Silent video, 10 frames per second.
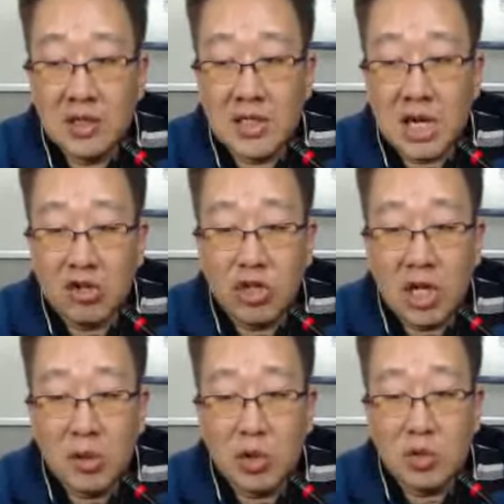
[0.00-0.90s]

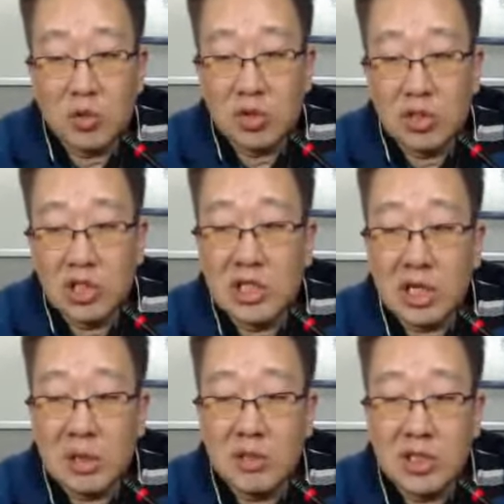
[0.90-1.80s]
짝퉁이라고 보기 좀
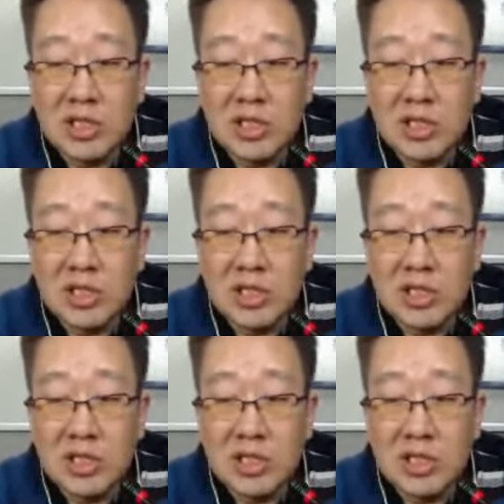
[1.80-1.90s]
인스타그램은